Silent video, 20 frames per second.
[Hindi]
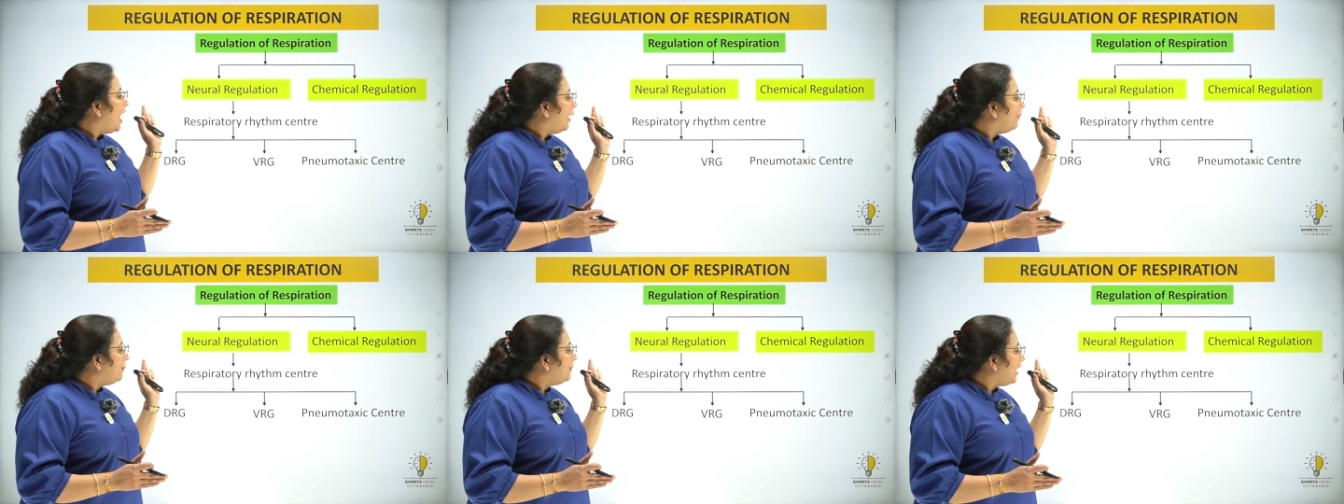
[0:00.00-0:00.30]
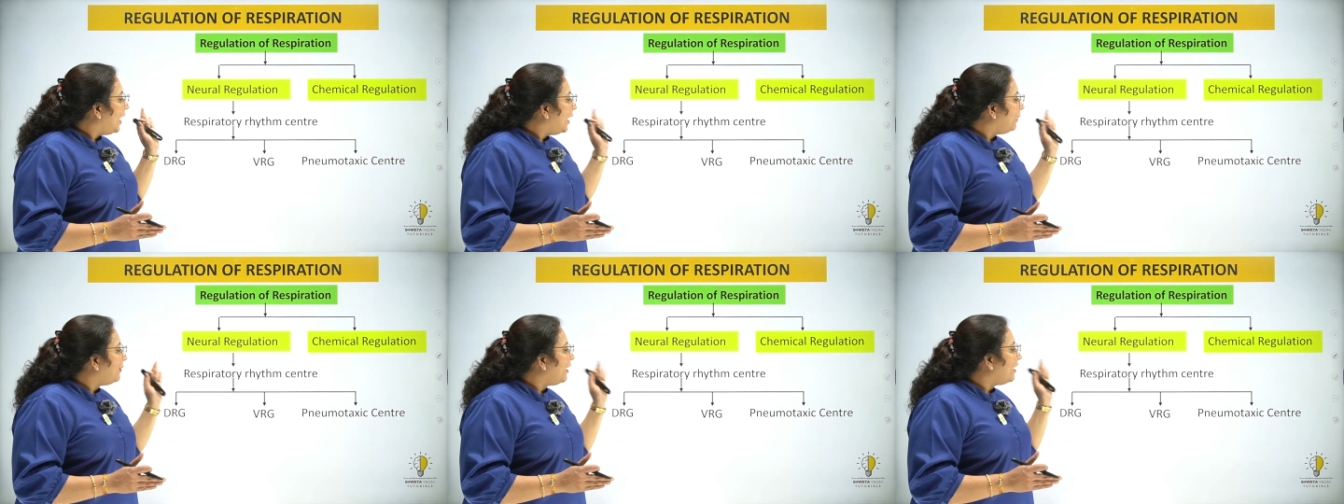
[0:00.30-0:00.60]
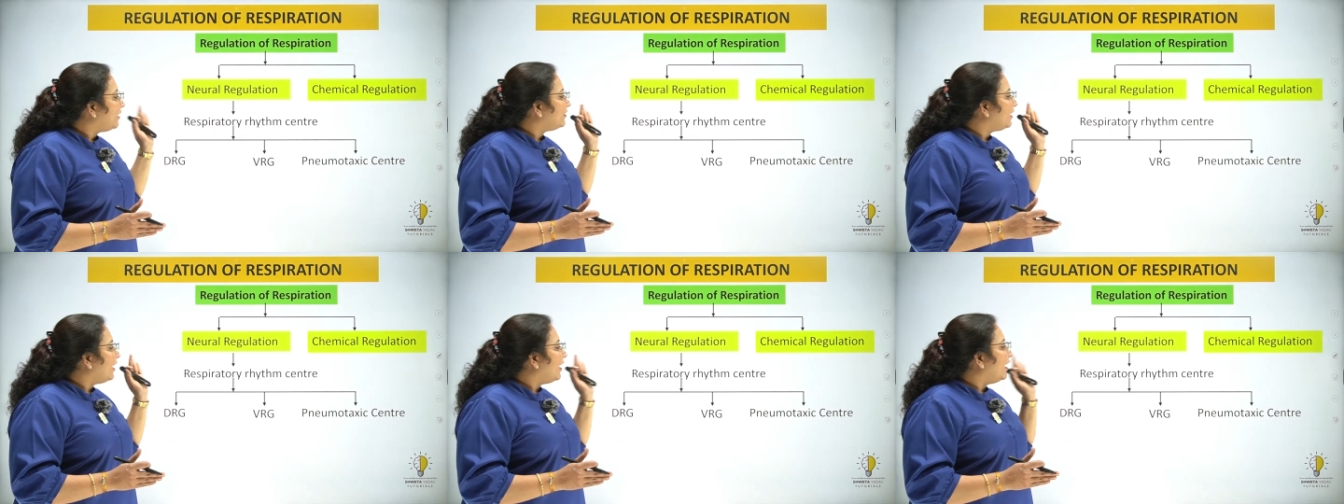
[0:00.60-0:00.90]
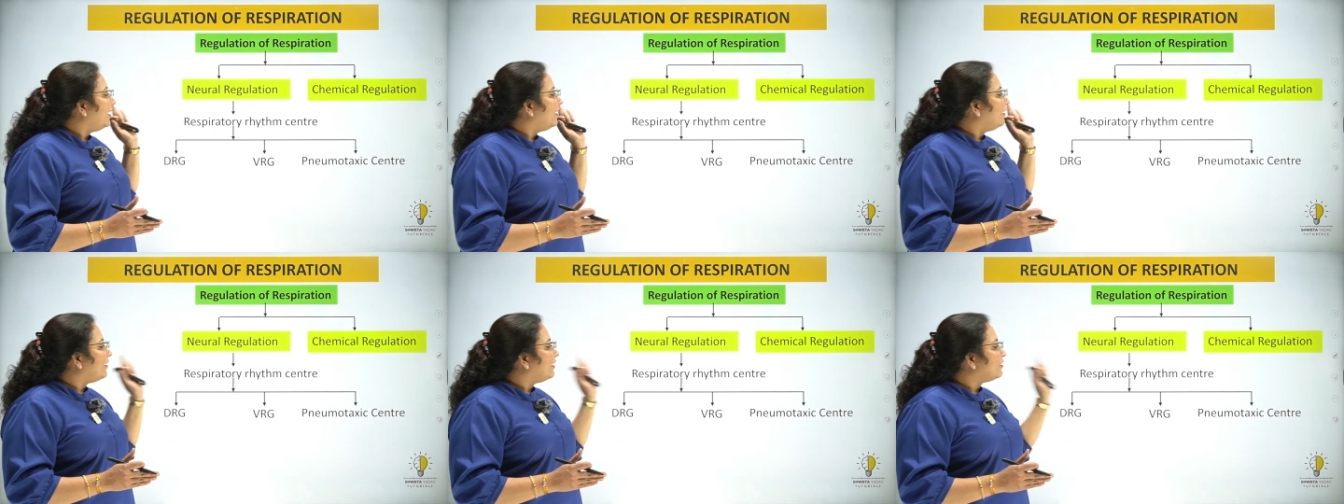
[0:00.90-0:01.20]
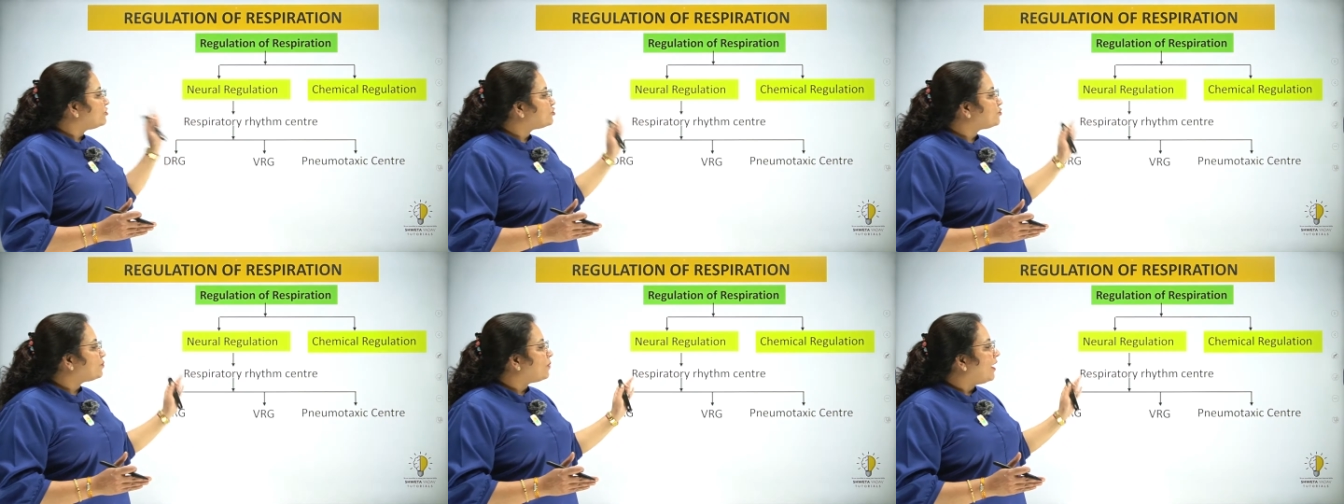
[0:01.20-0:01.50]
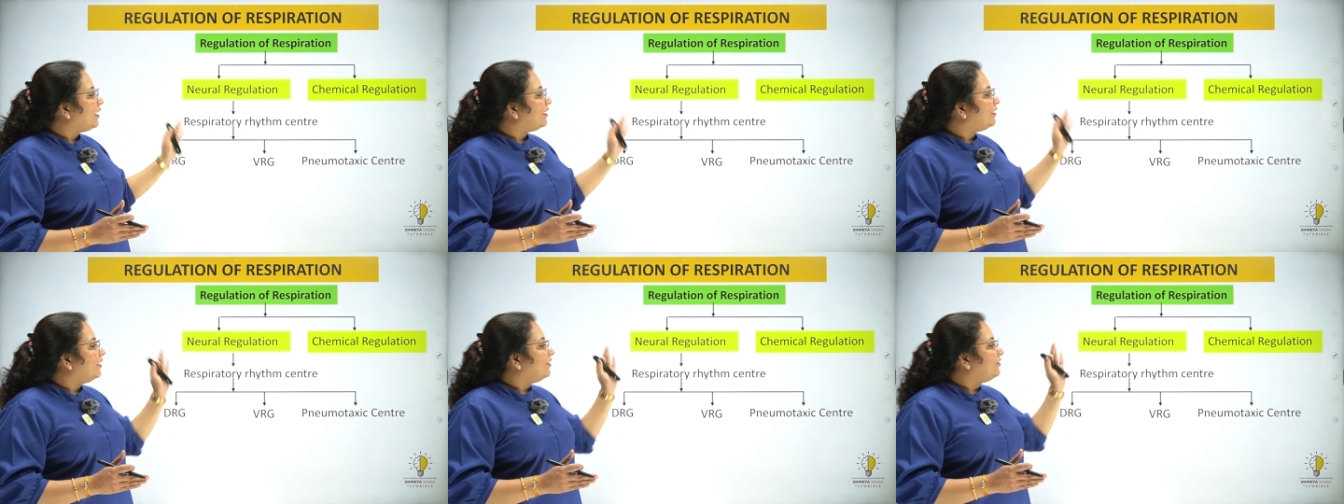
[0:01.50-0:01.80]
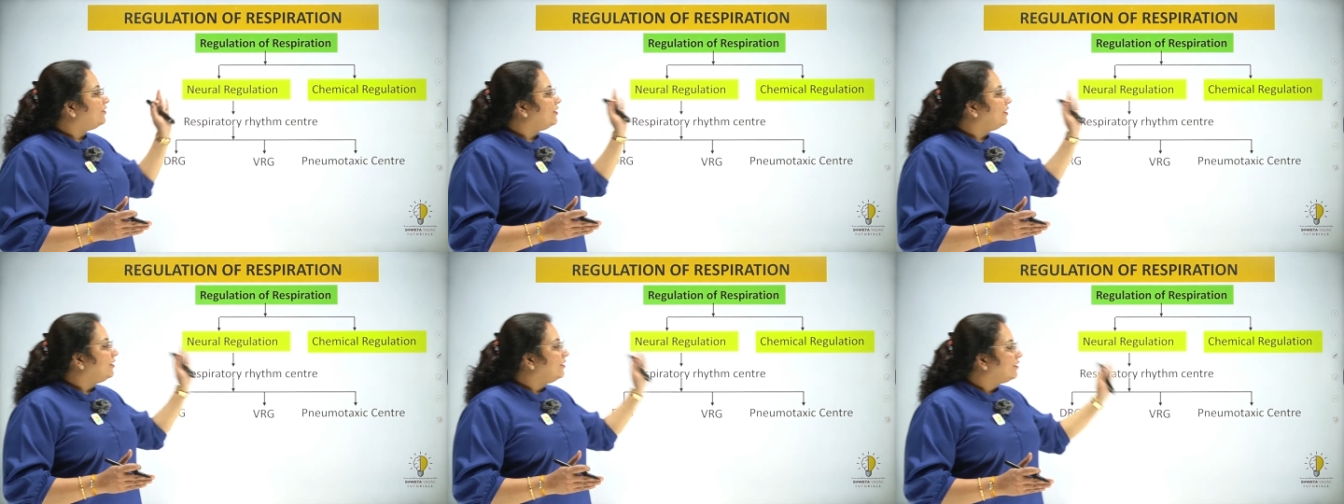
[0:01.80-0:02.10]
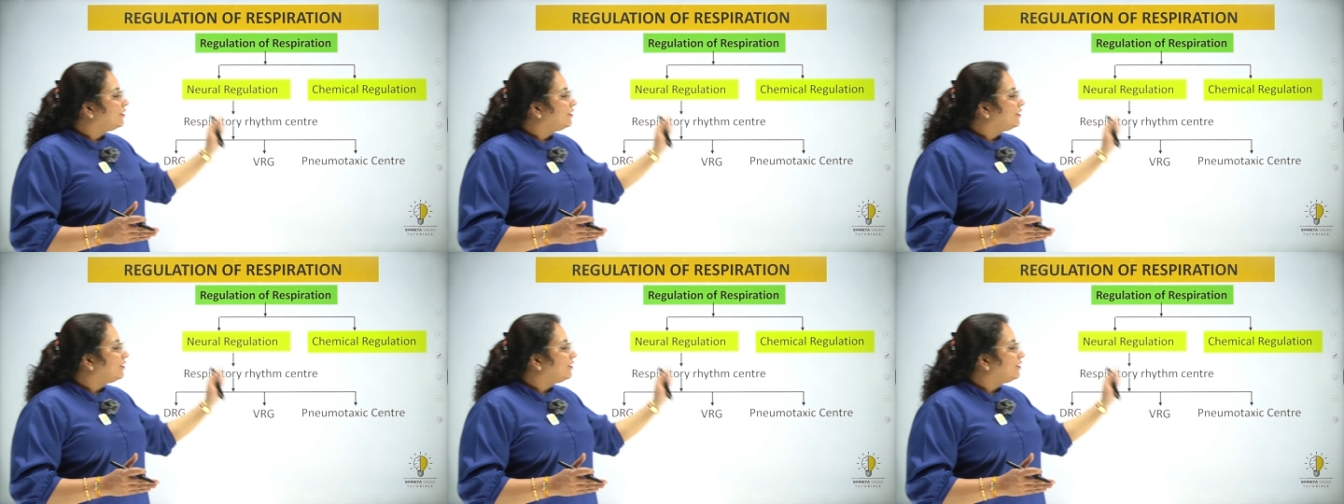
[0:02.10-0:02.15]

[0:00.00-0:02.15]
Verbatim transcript: अब यहाँ पे आता है रेस्पायरेटरी